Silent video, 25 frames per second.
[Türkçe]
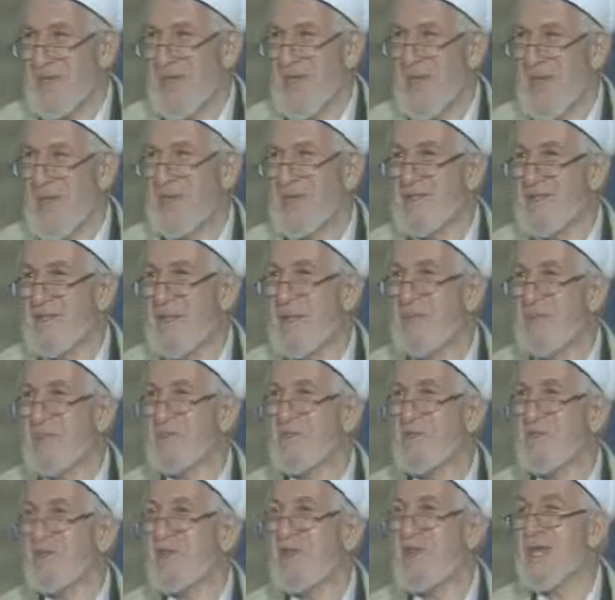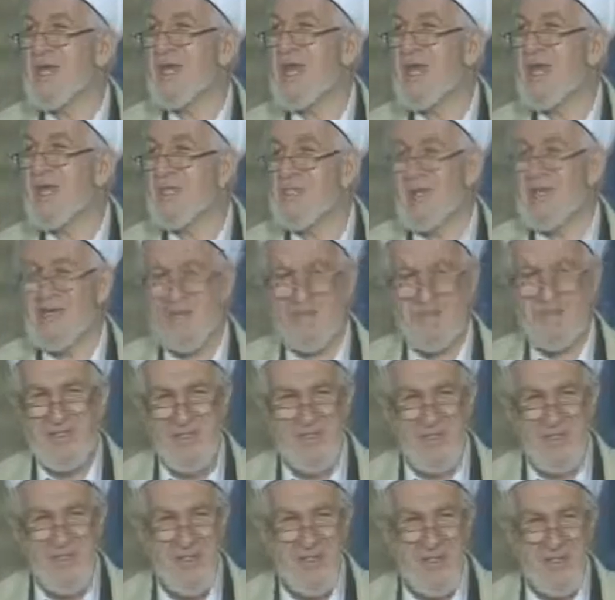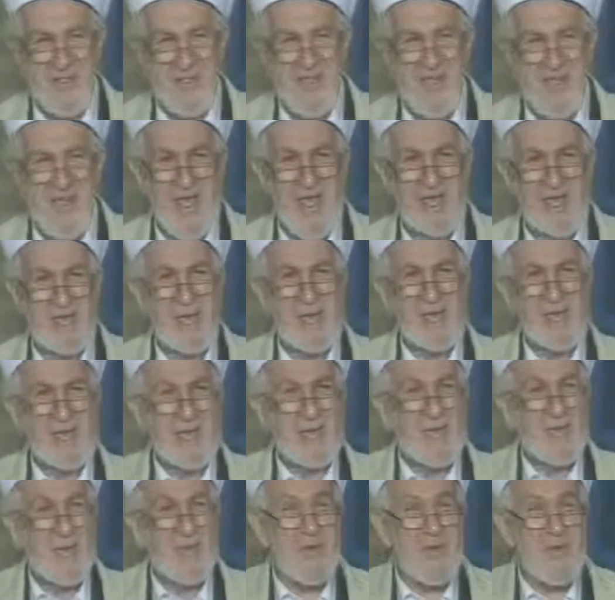Elinde hiçbir şey gelmez. Ekmek sebebi